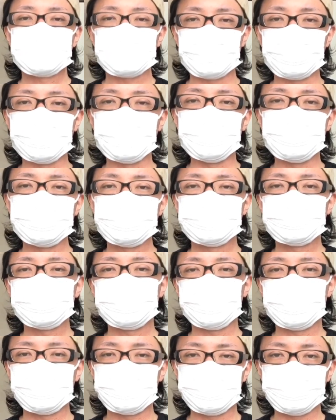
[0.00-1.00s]
はい、
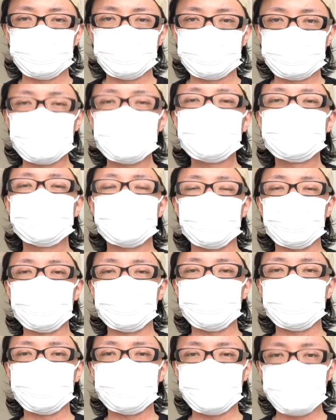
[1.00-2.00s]
あの、現
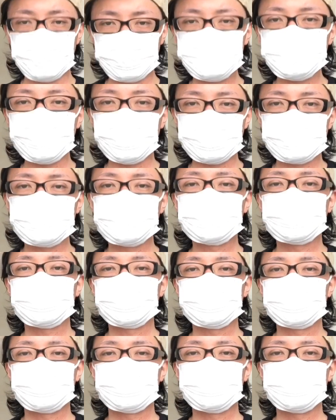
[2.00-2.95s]
在、デブです。